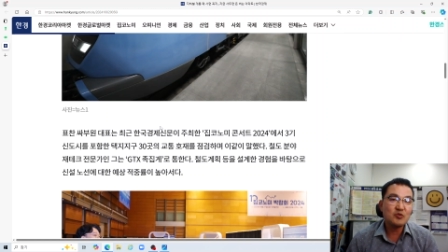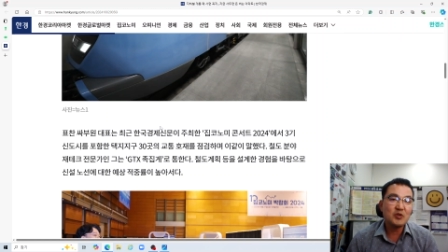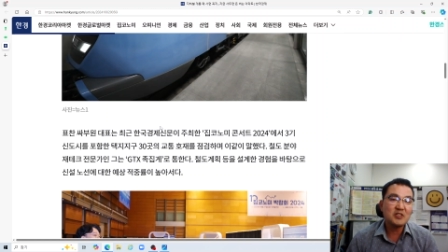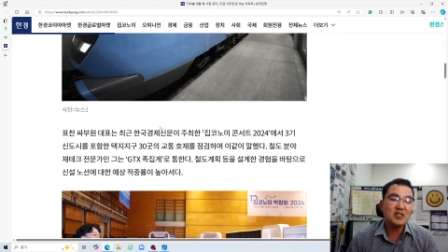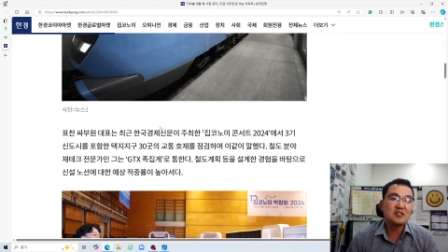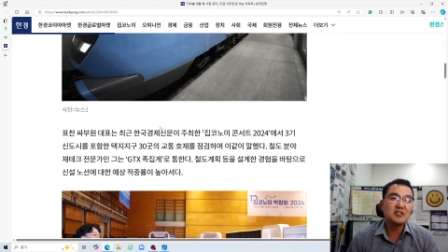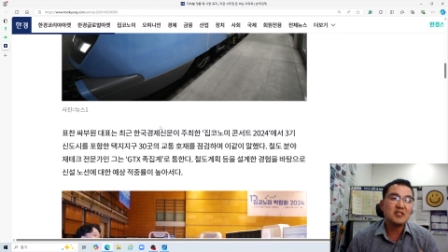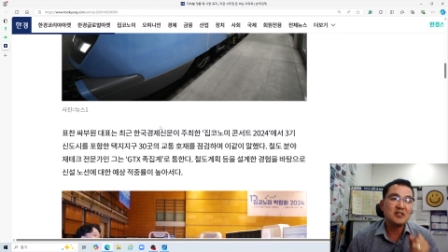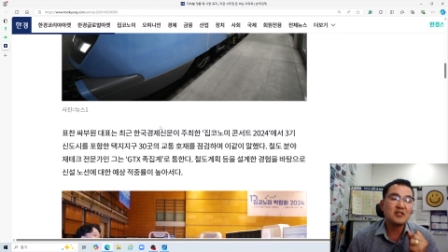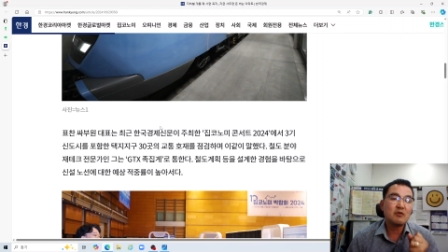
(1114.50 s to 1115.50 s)
주변이라든지
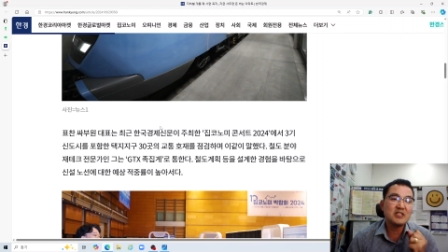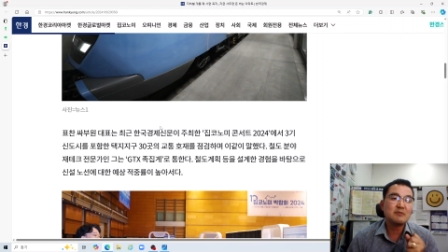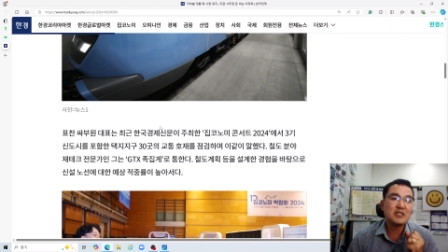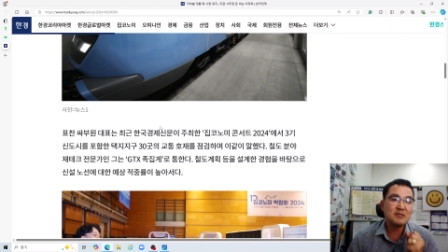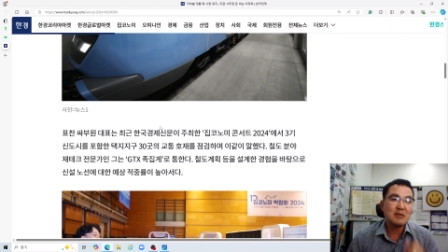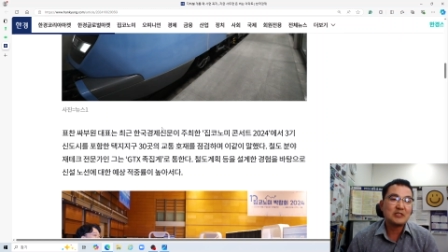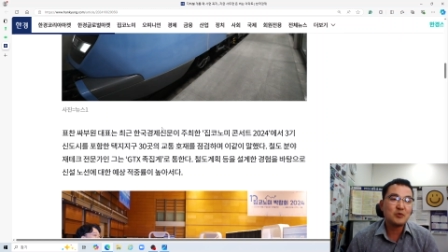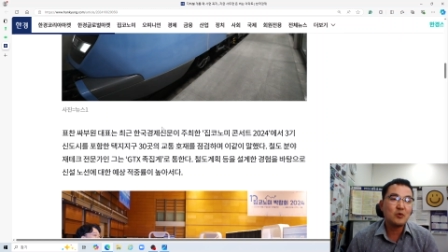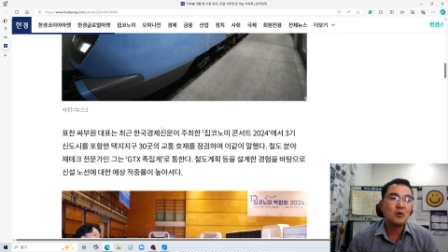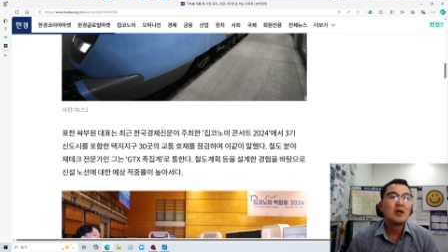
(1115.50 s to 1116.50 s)
이런 데 관심 갖지
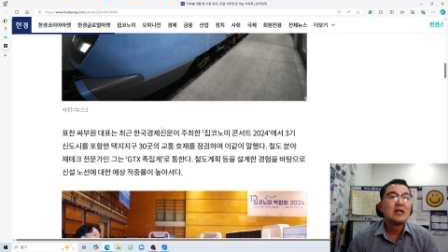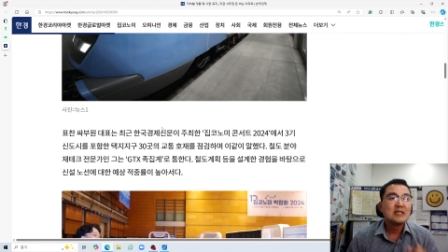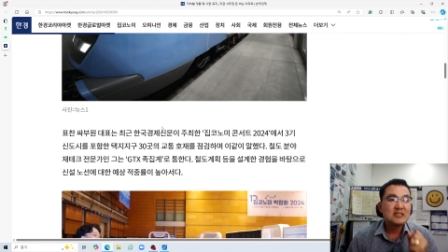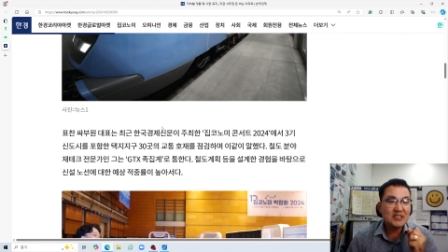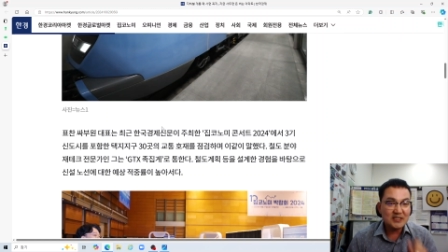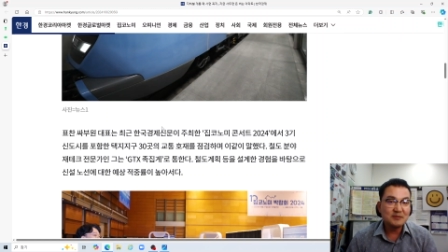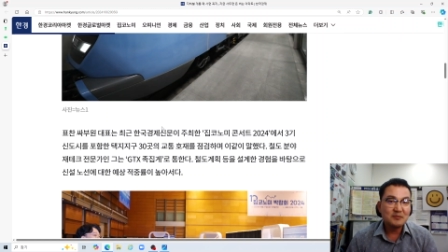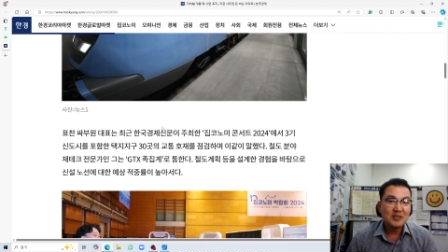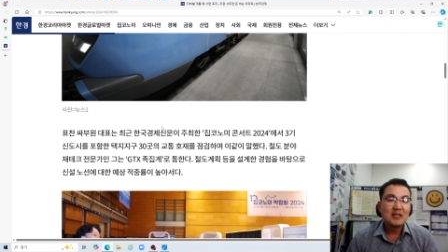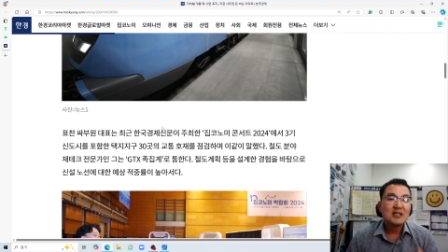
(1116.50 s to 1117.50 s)
마시고
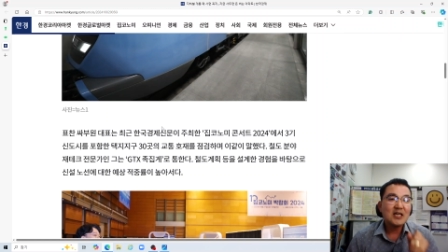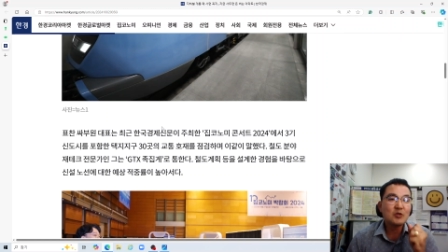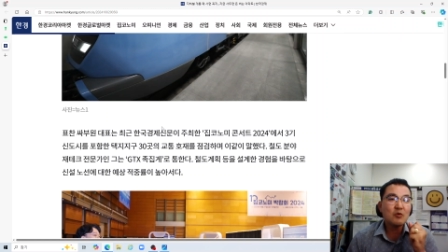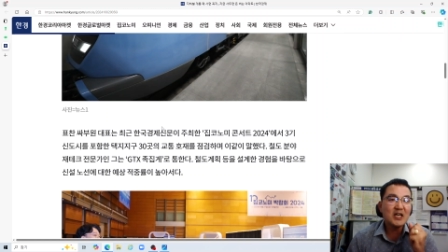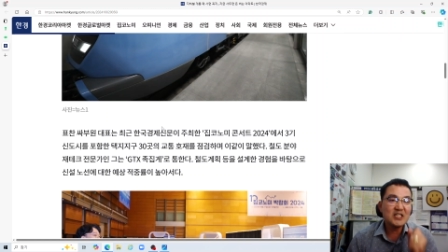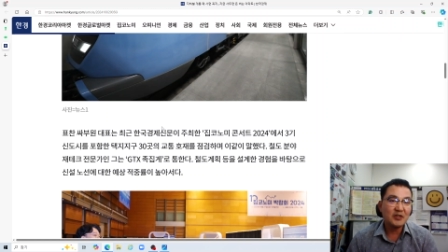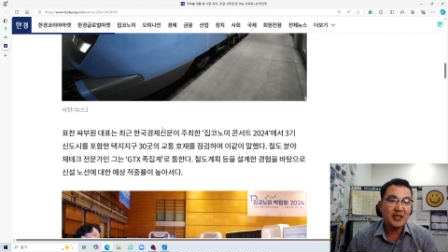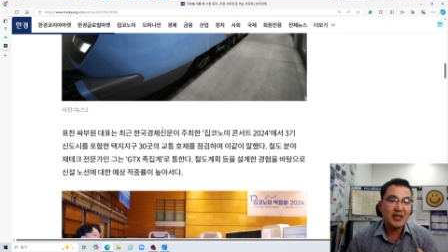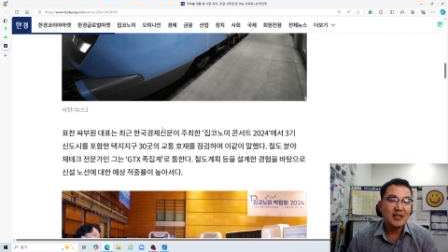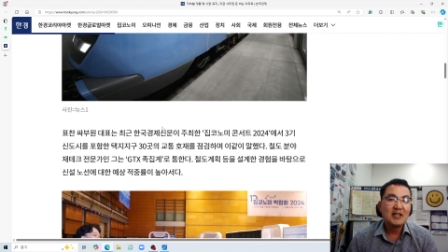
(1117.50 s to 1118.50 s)
지금 개통하기
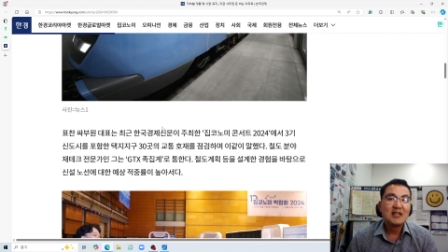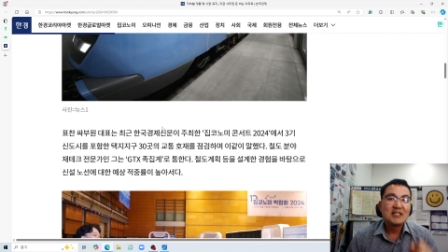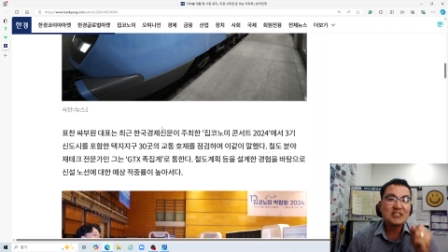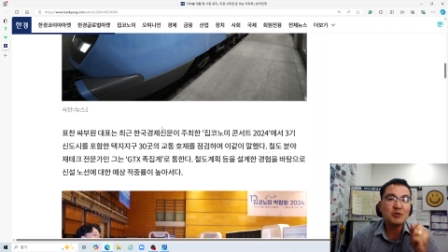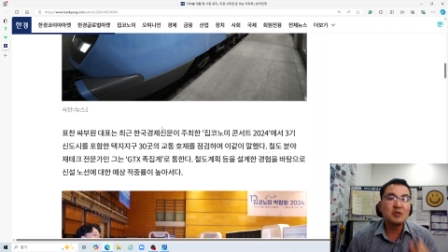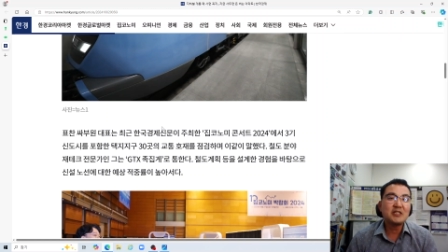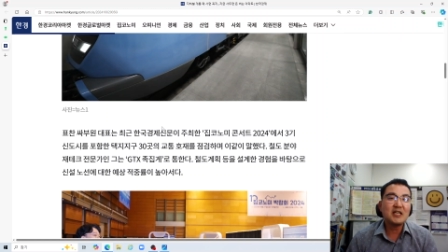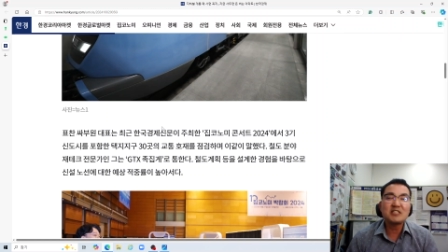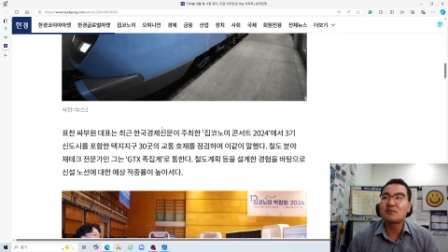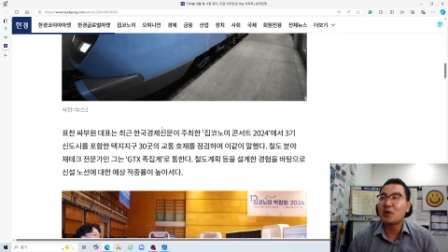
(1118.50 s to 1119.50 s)
전에 10월
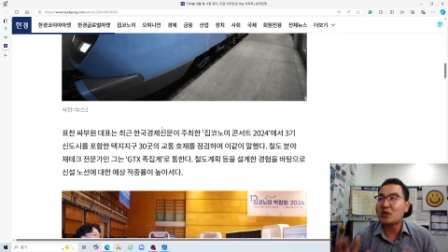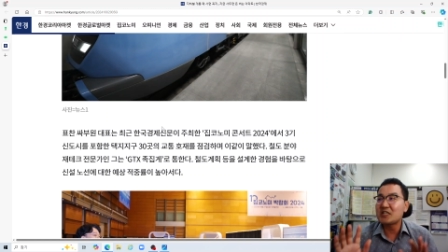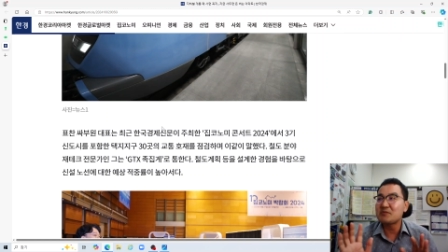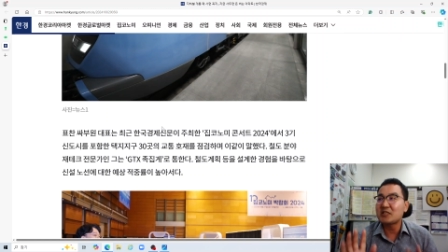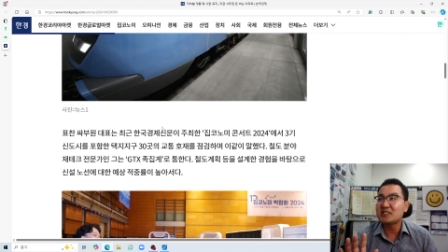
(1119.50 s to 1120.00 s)
달에 지금 별로 관심